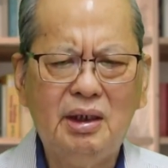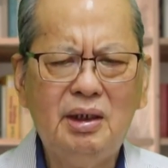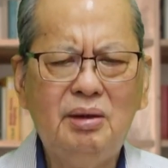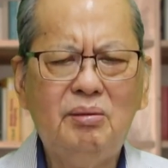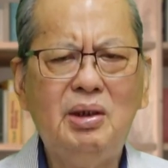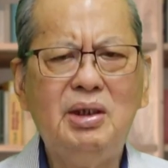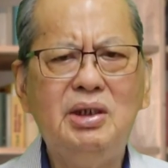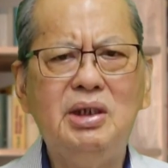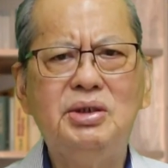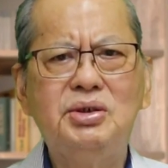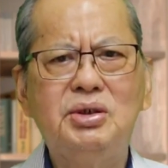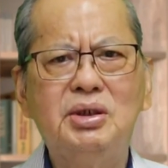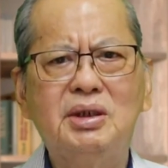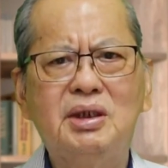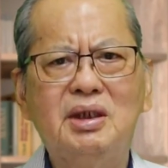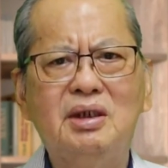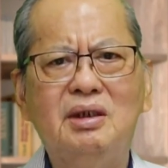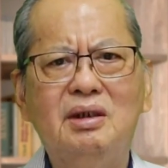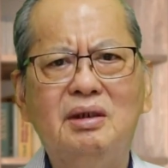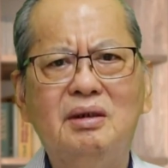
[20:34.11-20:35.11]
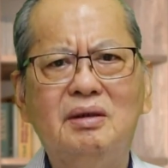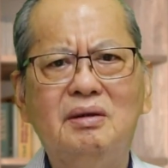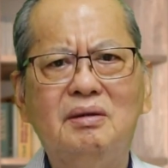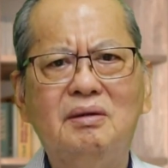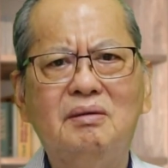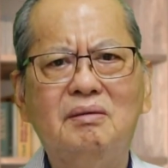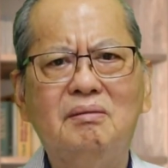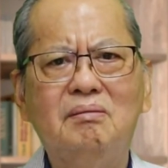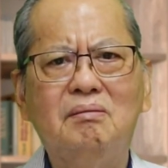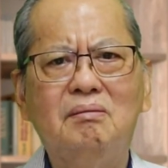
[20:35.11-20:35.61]
因为你觉得
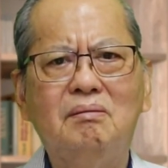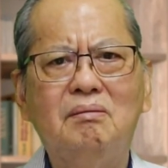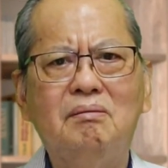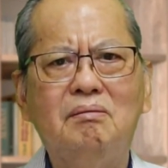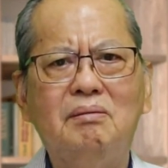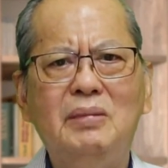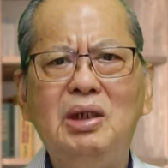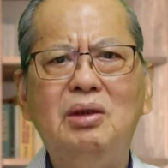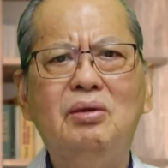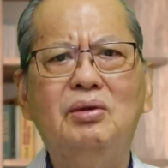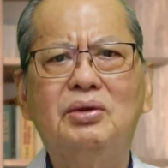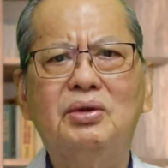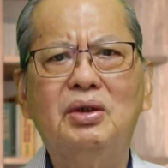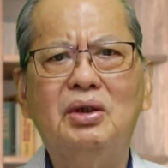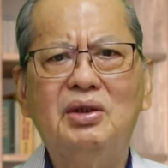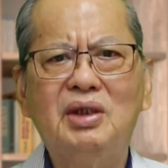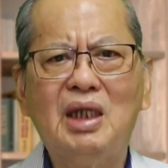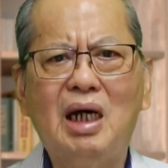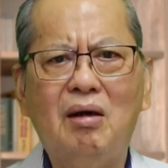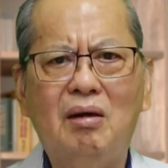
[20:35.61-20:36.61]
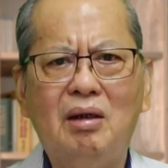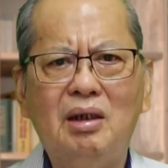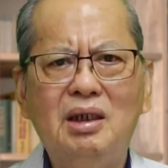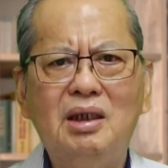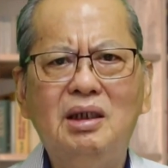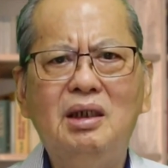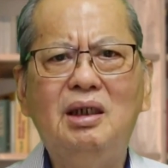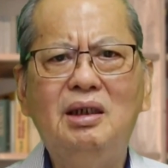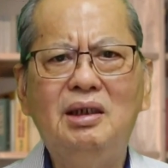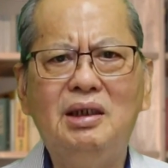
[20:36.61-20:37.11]
没有得到
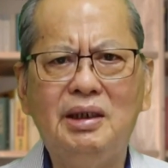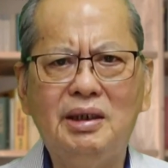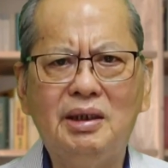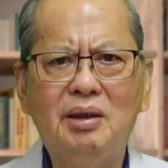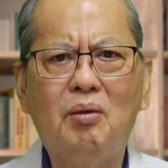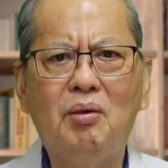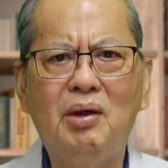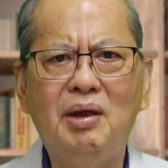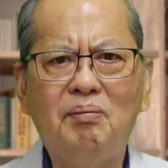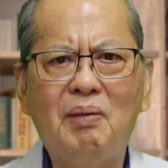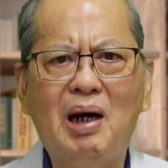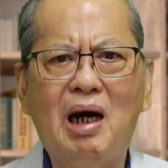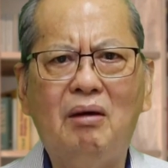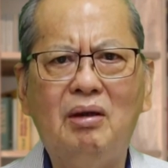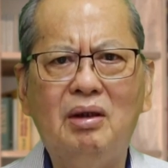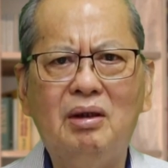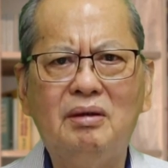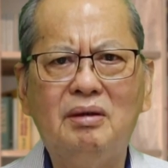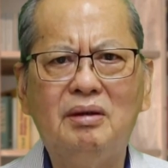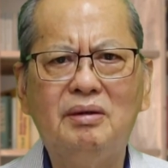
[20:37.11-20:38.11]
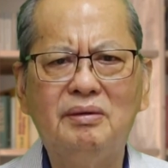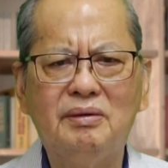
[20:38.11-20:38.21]
合理的回报。